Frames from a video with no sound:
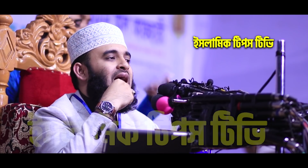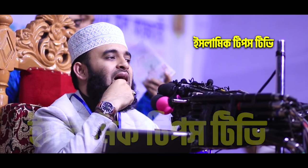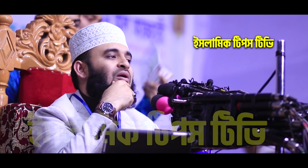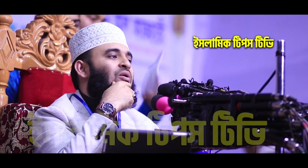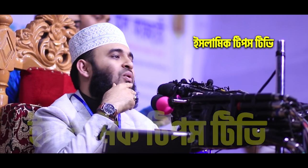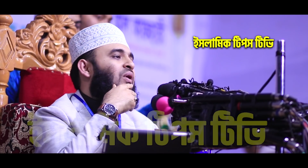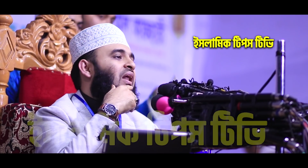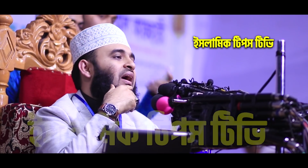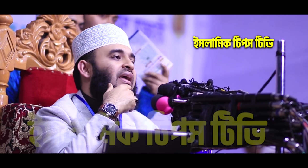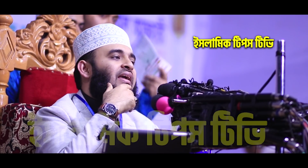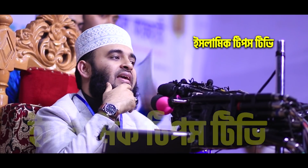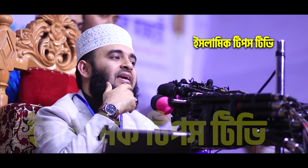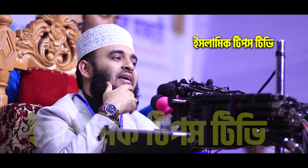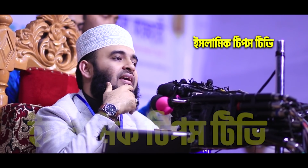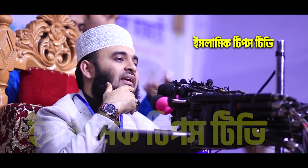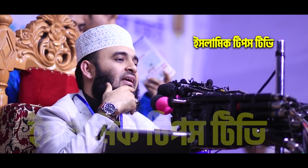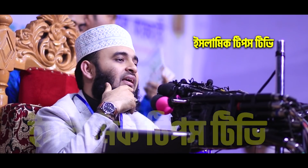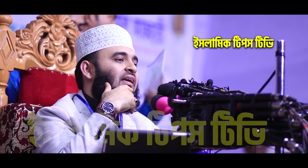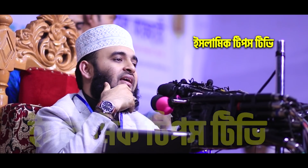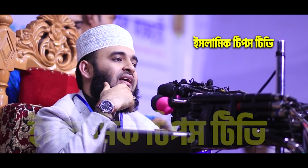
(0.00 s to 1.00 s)
আগুন নাই
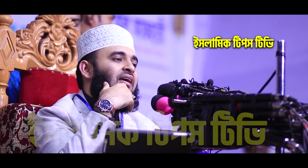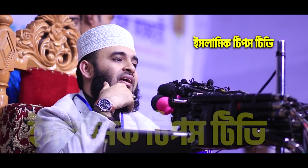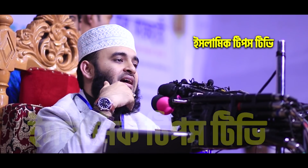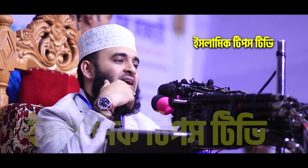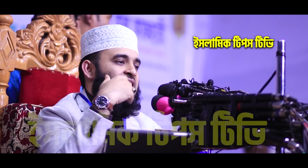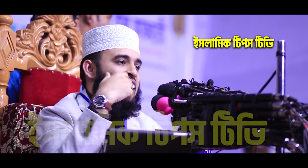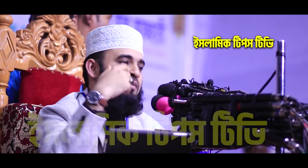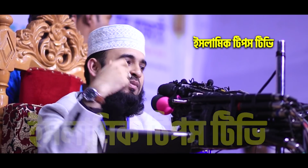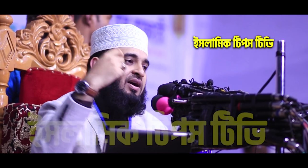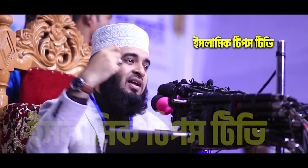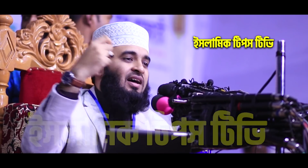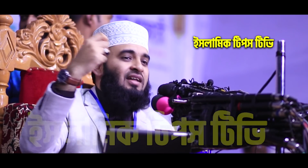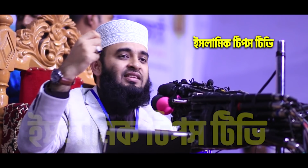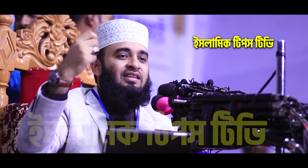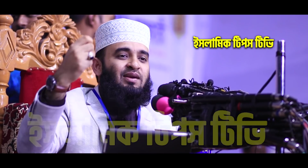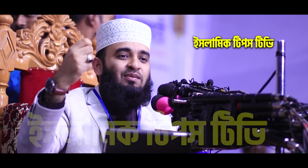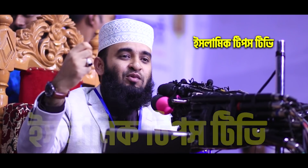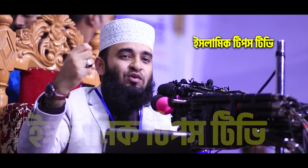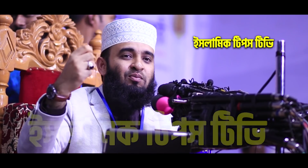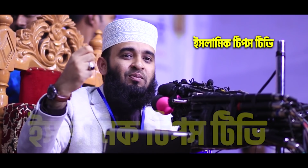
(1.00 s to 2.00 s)
আমার
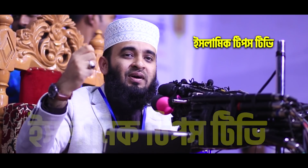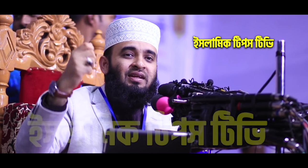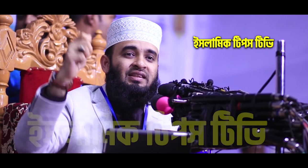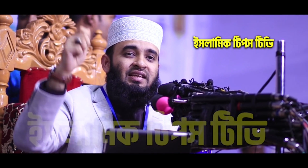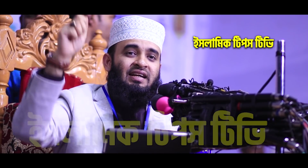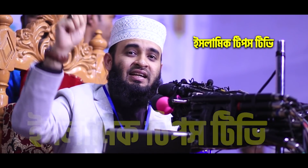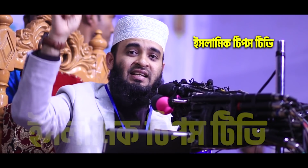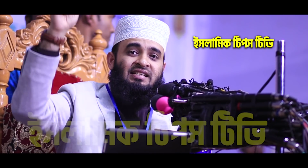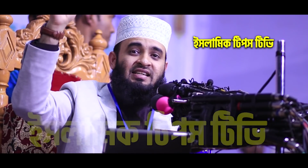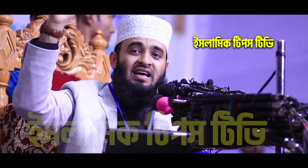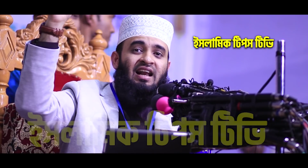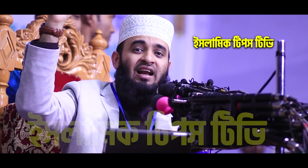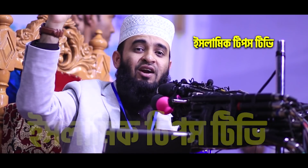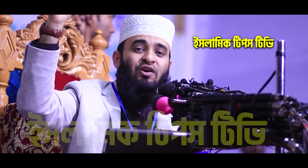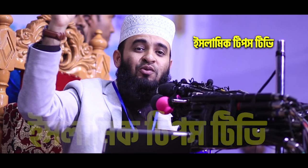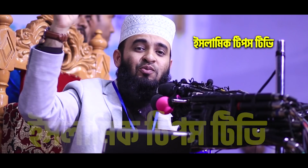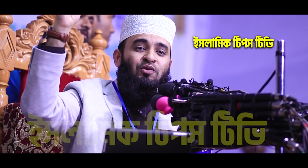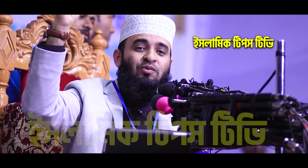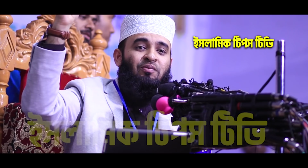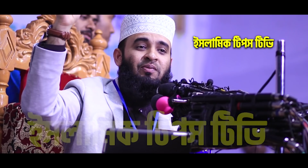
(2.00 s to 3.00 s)
হাতের মোমবাতি এটা
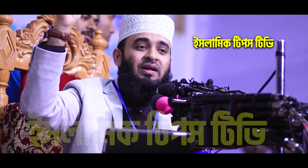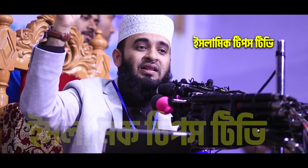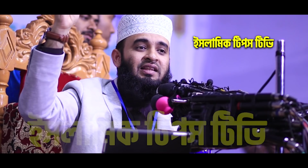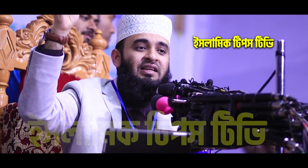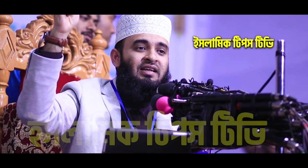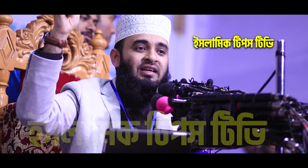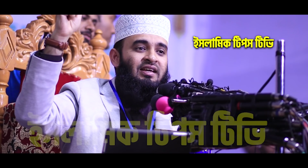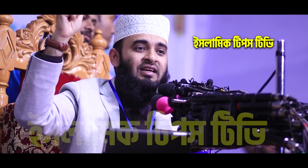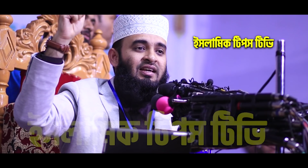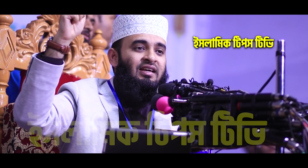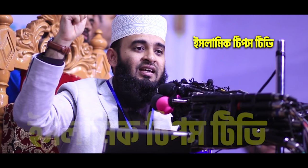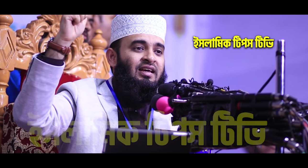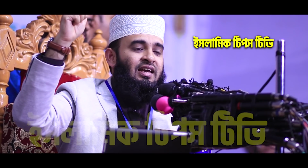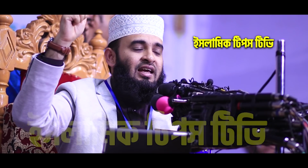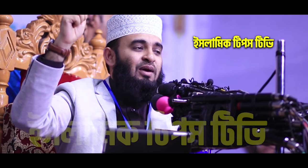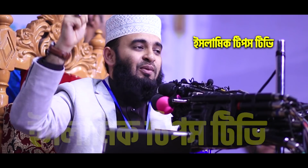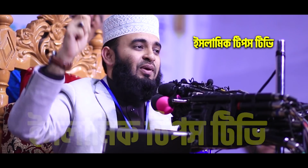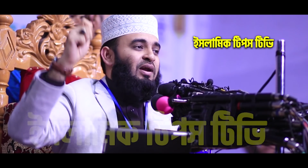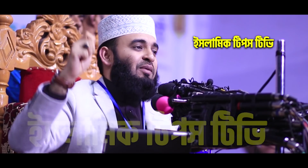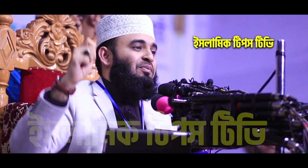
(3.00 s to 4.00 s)
জ্বালানো মোমবাতি
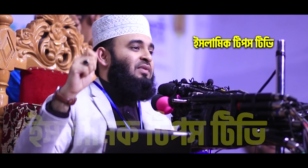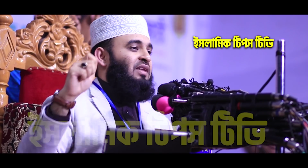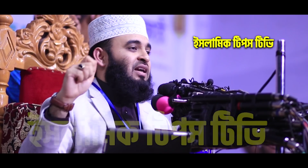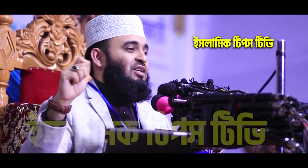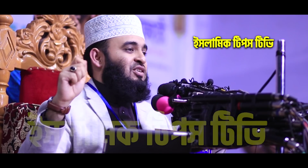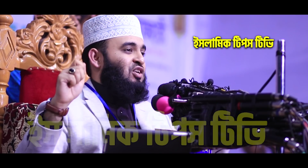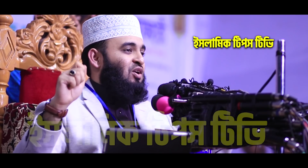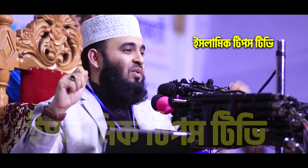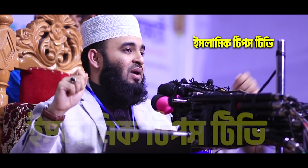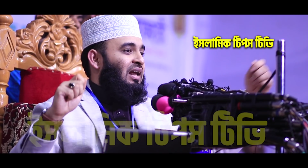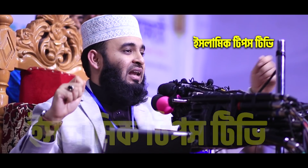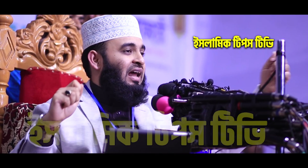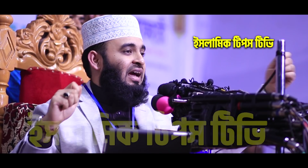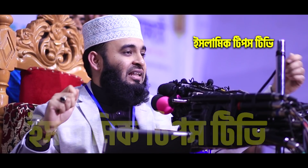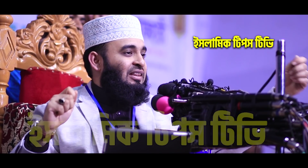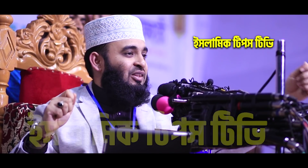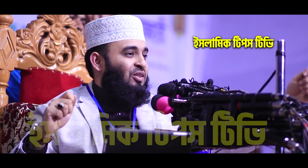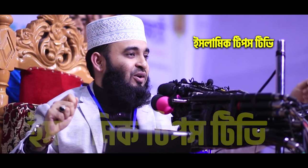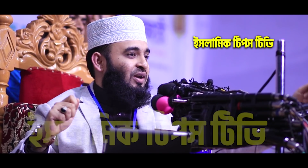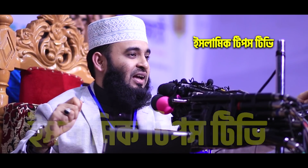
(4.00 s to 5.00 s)
এবার আপনারা সবাই
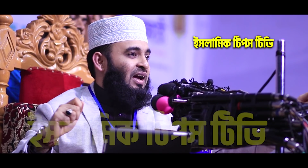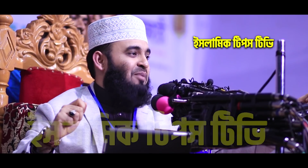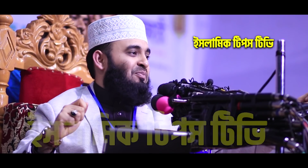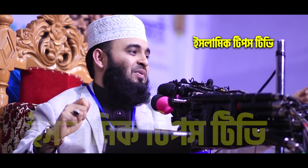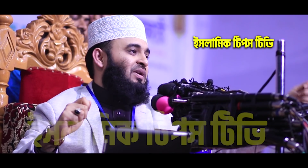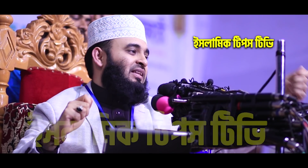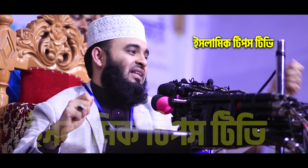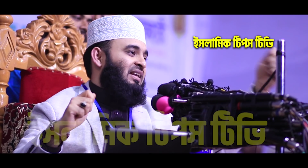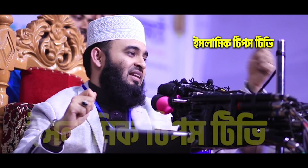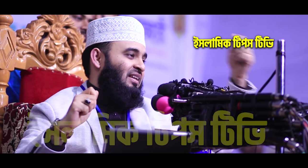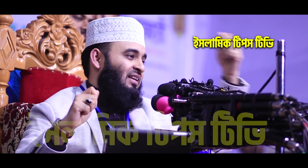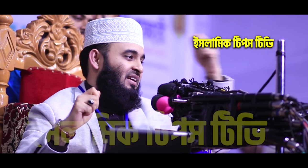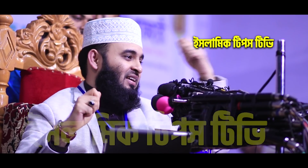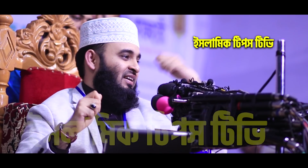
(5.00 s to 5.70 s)
লাইন ধরে আপনাদের